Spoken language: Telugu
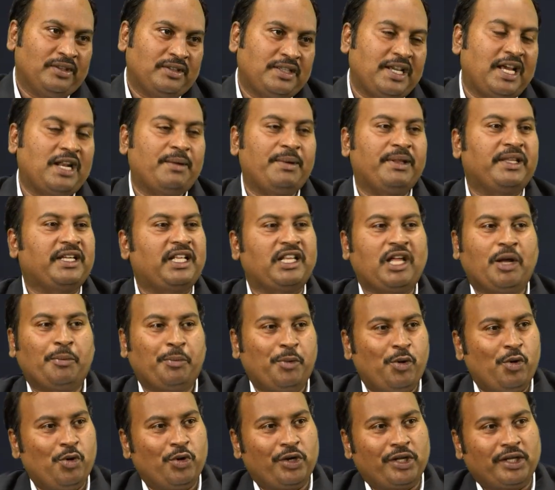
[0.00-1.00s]
చాలా మందికి అది
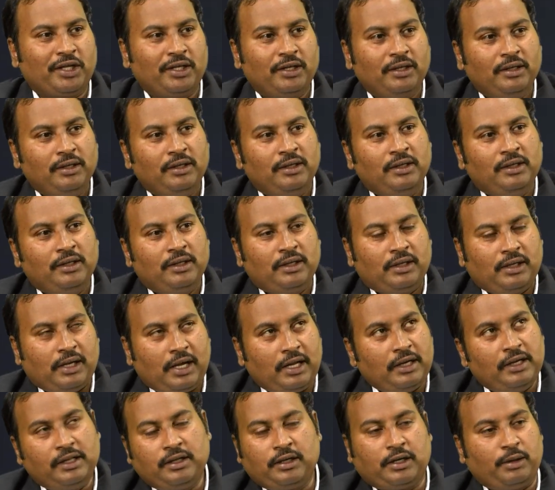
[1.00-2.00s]
అపోహ ఉంటుంది
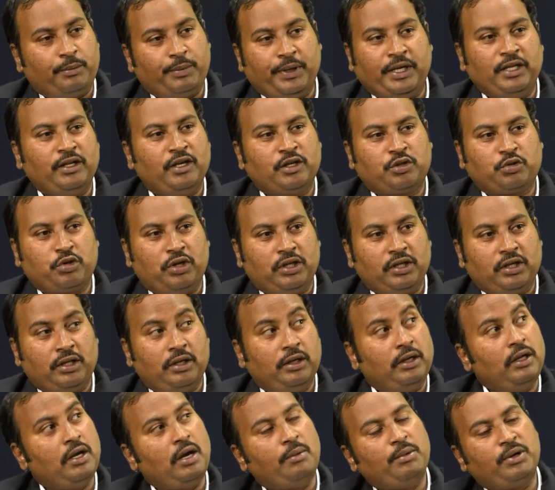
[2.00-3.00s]
నేను ఇక్కడ పెళ్లి చేసుకోలేదు
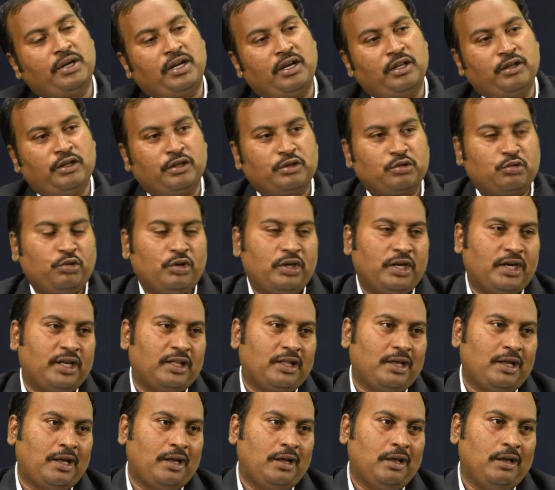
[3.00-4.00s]
కదండి అమెరికాలో చేసుకున్నా
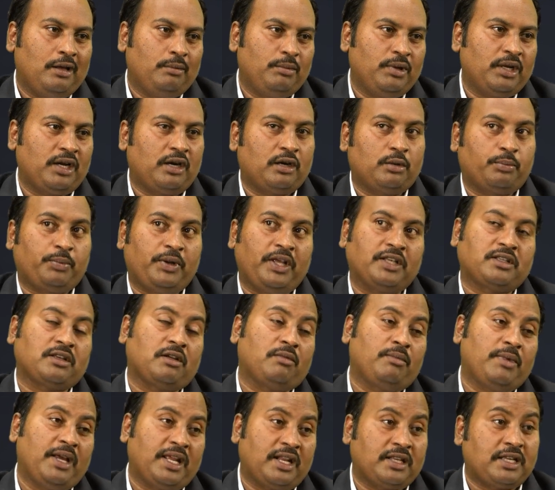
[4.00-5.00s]
కదా మీరు అంటే ప్లేస్
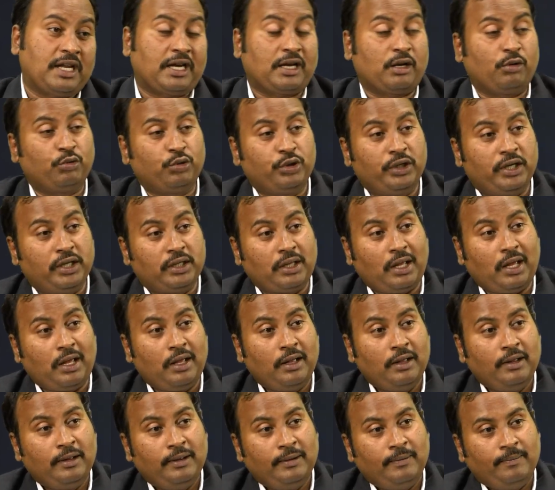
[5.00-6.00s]
ఆఫ్ మ్యారేజ్ అక్కడ అవుద్ది కదా
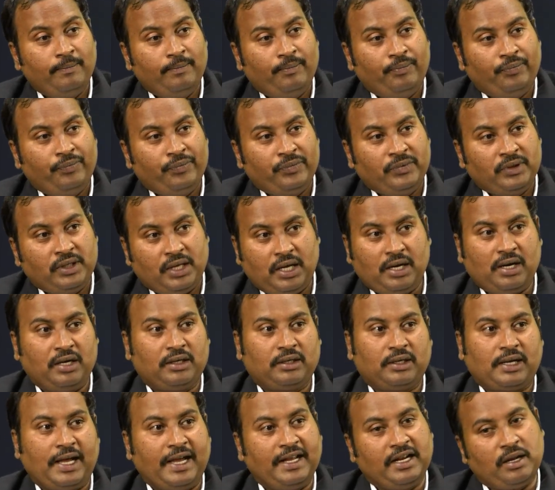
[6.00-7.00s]
అని
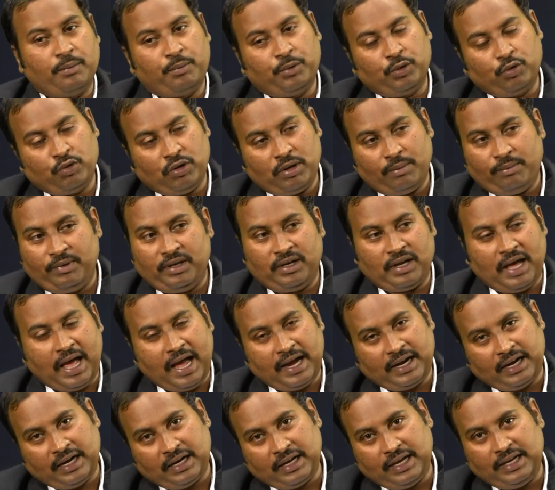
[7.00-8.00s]
అంటారు అయినప్పుడు కూడా మీరు
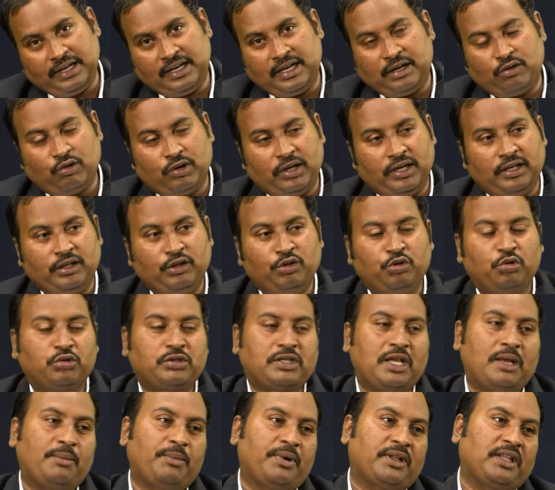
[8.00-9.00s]
అక్కడ అయినా కూడా హిందూ
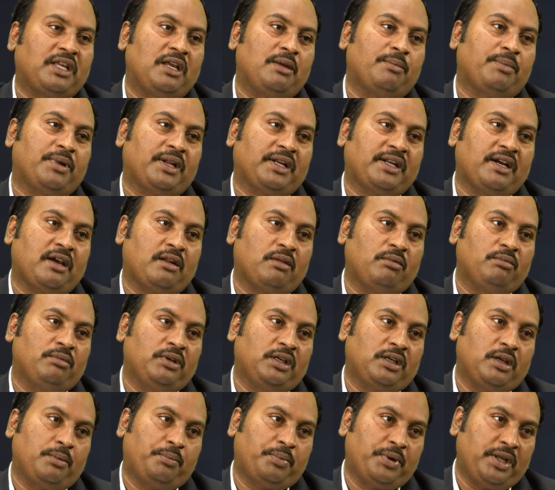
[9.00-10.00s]
సాంప్రదాయం ప్రకారం
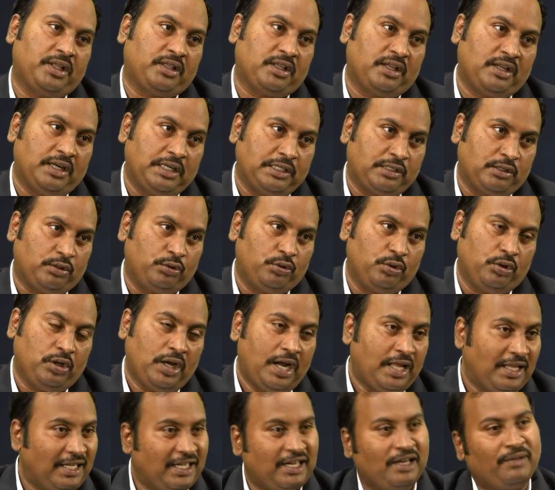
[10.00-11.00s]
మీకు ఎప్పుడైతే నడిచిద్దో
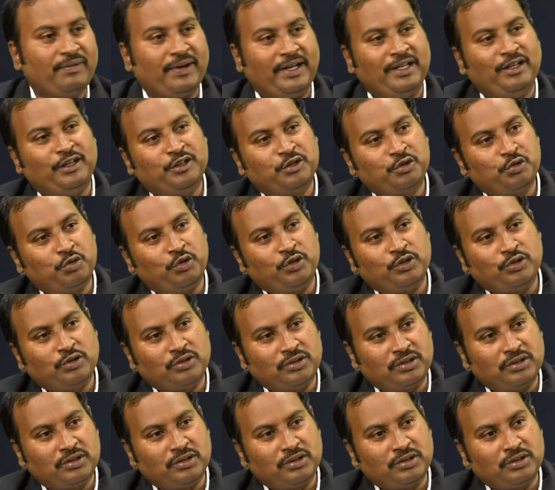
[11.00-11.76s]
అది ఇక్కడే ఫైల్ చేసుకోవాల్సి